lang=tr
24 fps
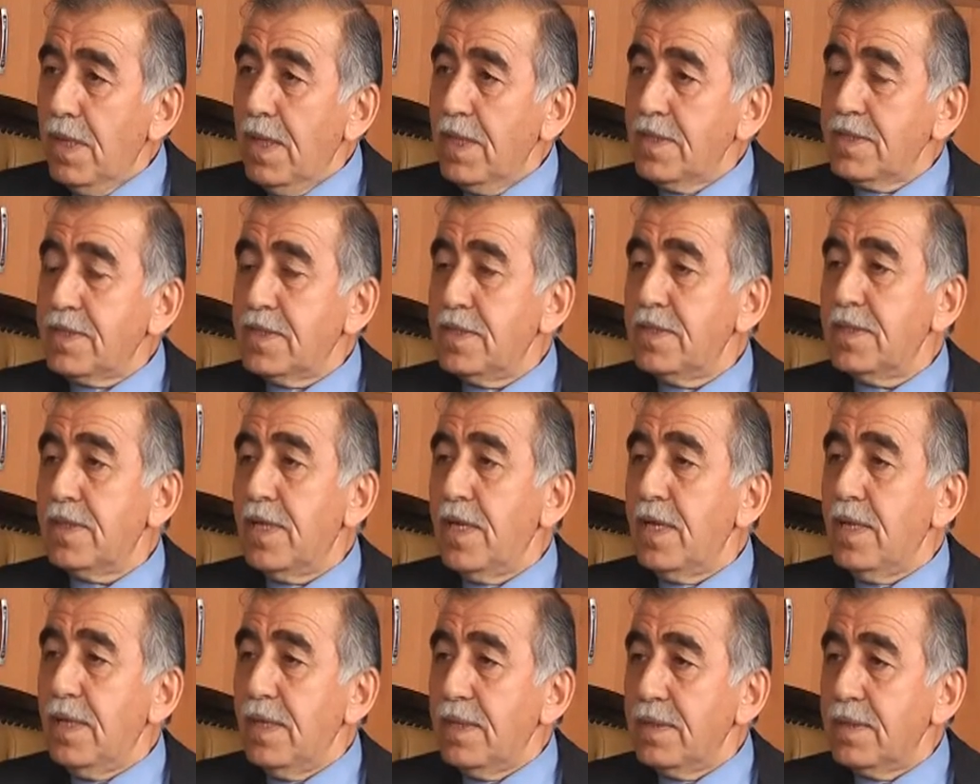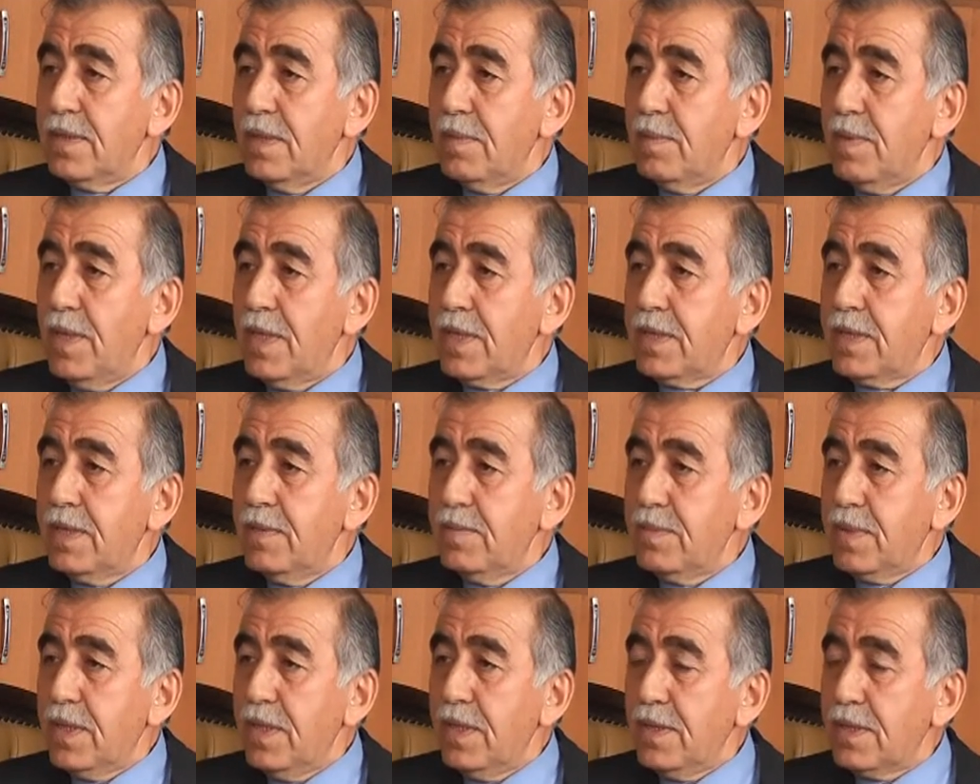Haziran ayında
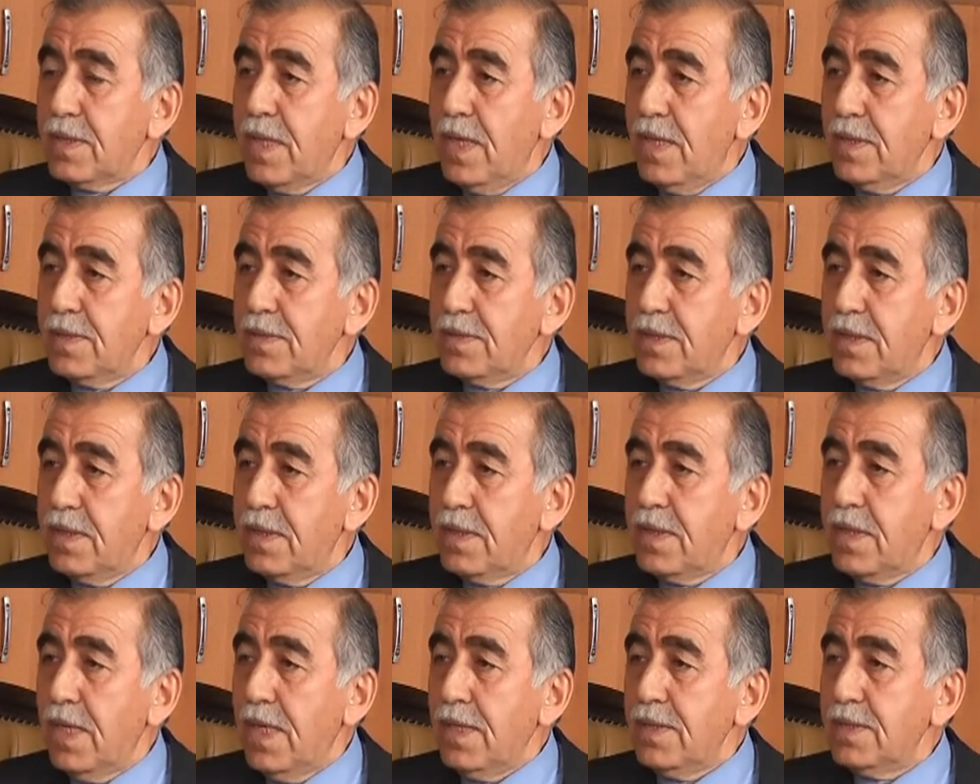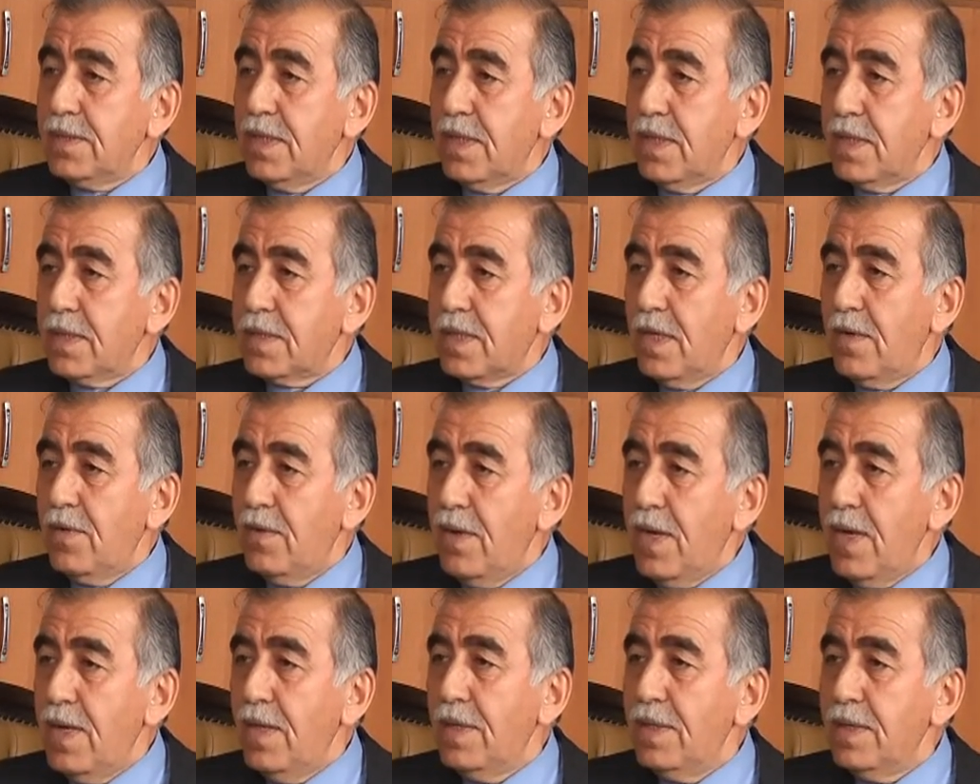baktım ki tan, tencere
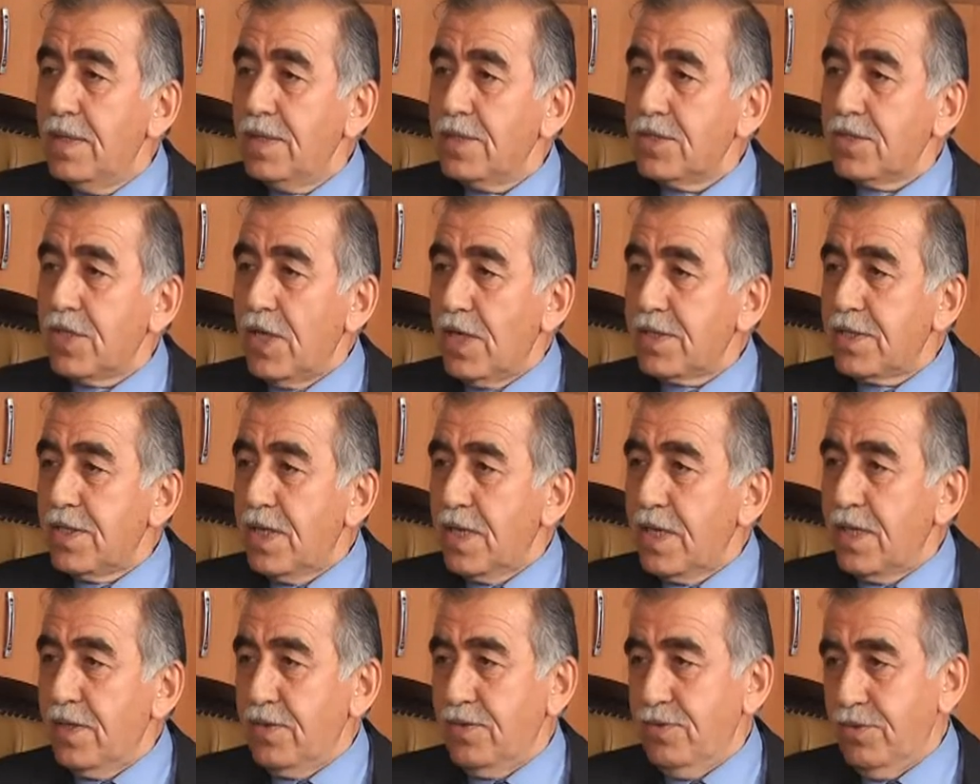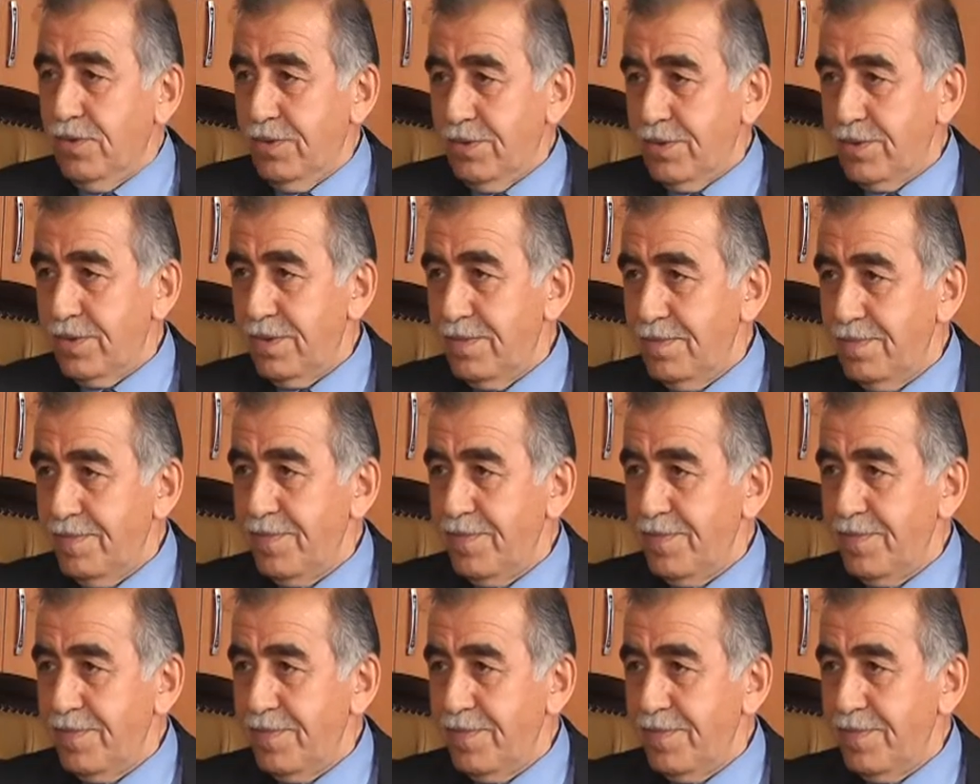tava şak şak ediyor.